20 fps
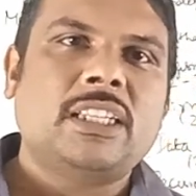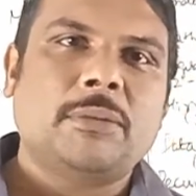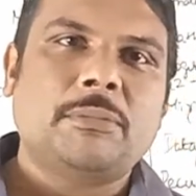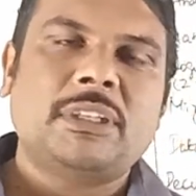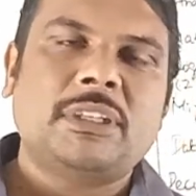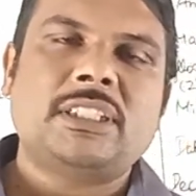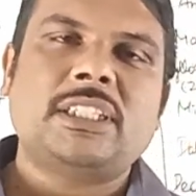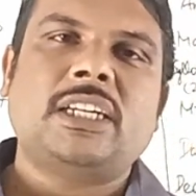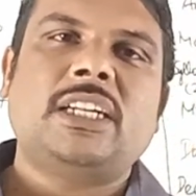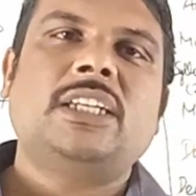
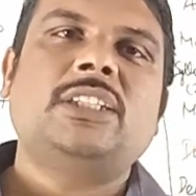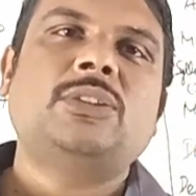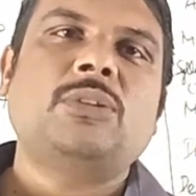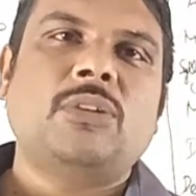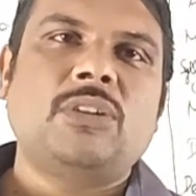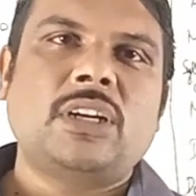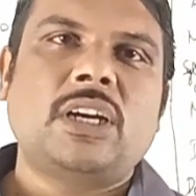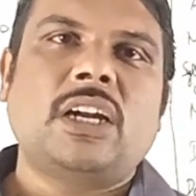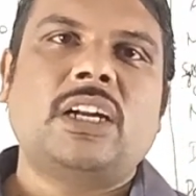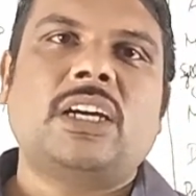நம்ம சென்னை
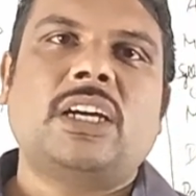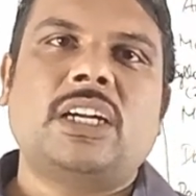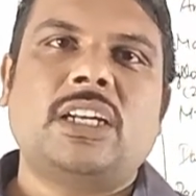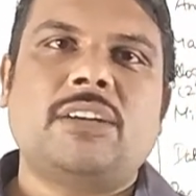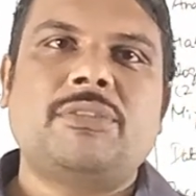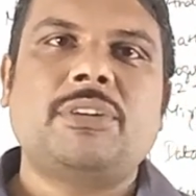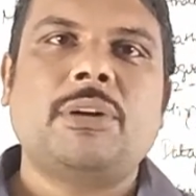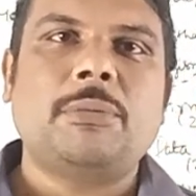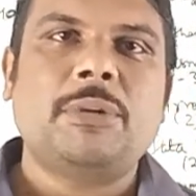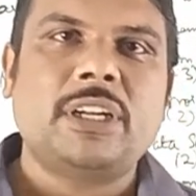ஜோனுக்கான
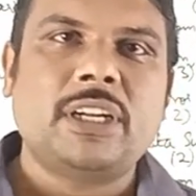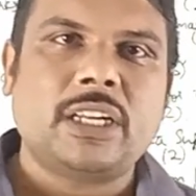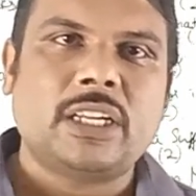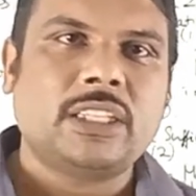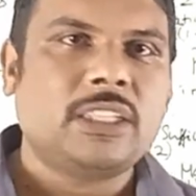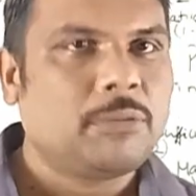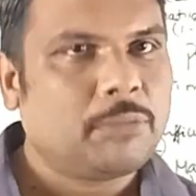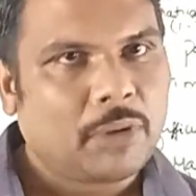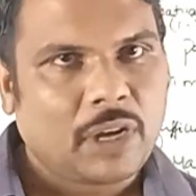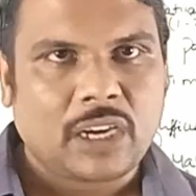கட் ஆஃப்
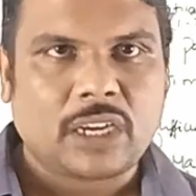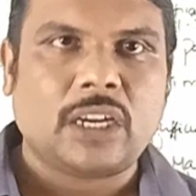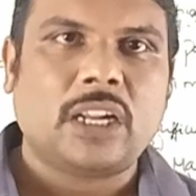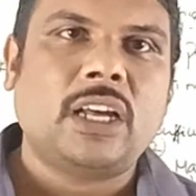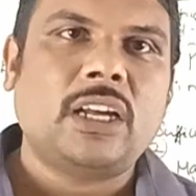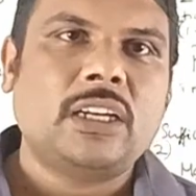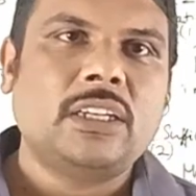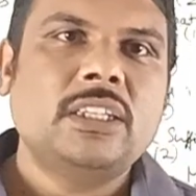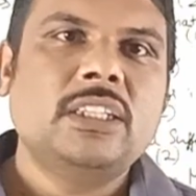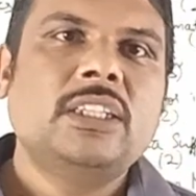எப்படின்றதையும்
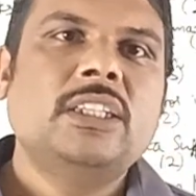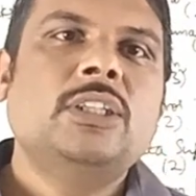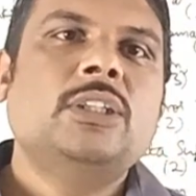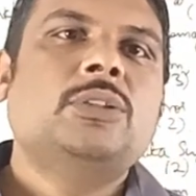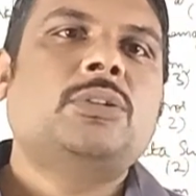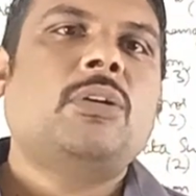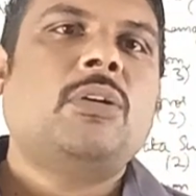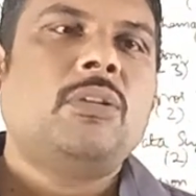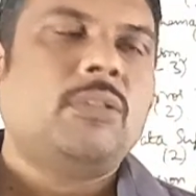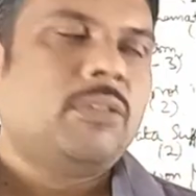பார்க்கலாம்
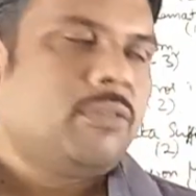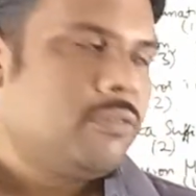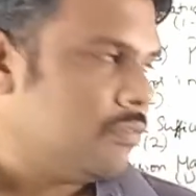ஸோ